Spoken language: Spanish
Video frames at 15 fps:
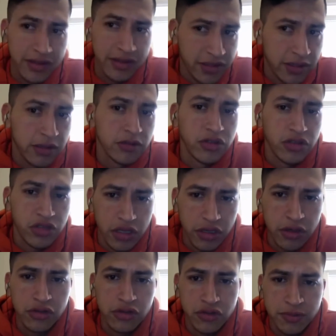más bien en
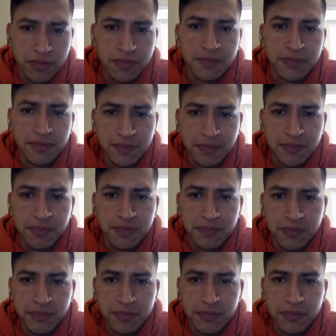lo que yo considero
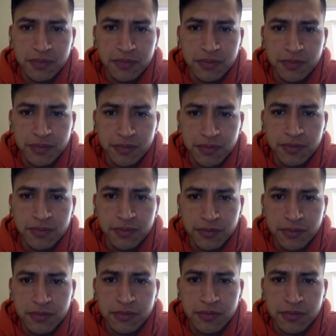que, que